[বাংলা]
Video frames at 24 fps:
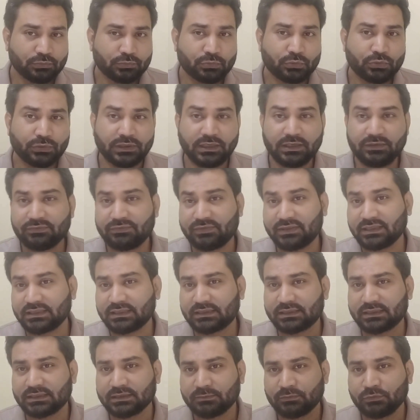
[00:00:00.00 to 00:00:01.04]
টোয়েন্টি
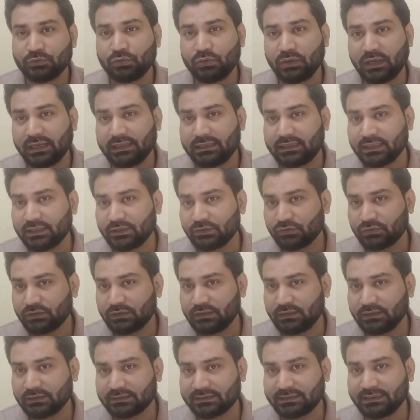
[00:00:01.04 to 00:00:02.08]
ফার্স্ট জুলাই থেকে যদি
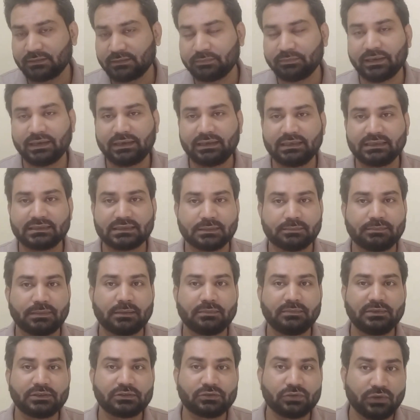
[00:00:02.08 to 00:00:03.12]
সিট ম্যাট্রিক্সটা
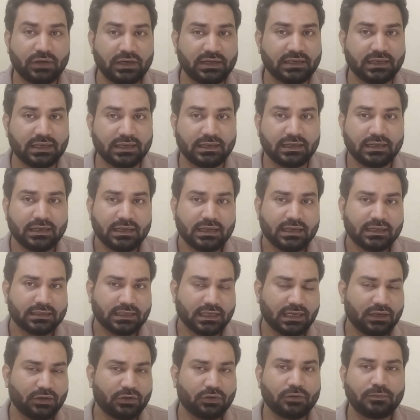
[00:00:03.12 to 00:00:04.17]
পাবলিশ হয়ে যায়
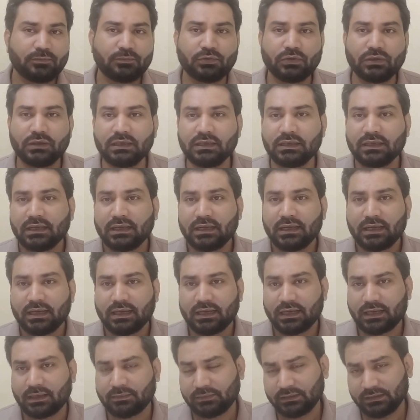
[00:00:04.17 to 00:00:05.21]
তাহলে হোপফুলি
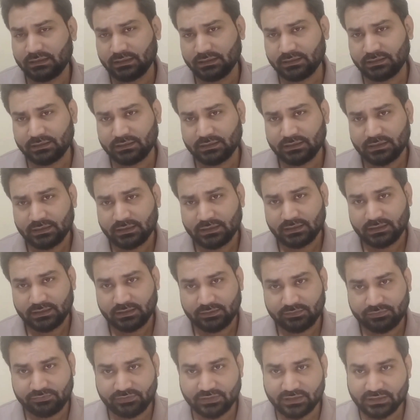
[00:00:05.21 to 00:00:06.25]
আমাদের
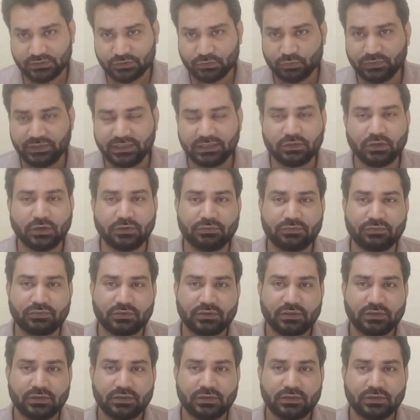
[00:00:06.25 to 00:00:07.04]
ফার্স্ট উইক অফ